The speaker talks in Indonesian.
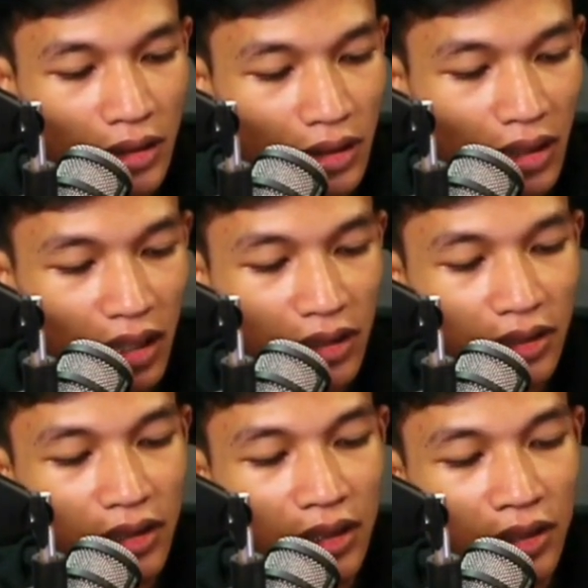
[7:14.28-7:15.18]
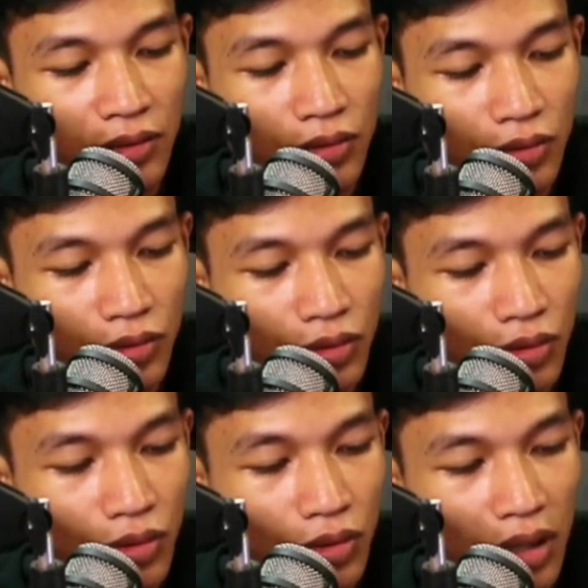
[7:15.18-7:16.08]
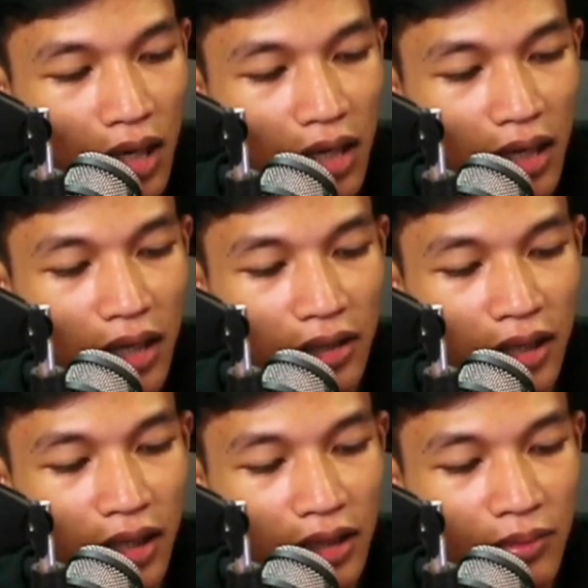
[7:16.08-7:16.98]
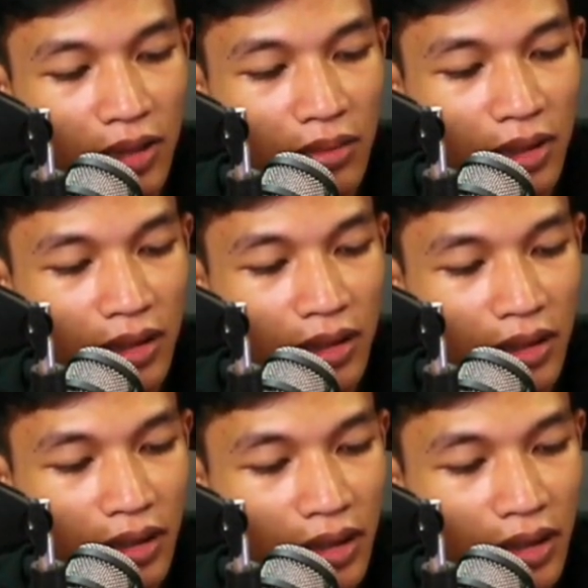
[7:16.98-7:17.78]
Nah, di sini untuk harganya ya, teman-teman.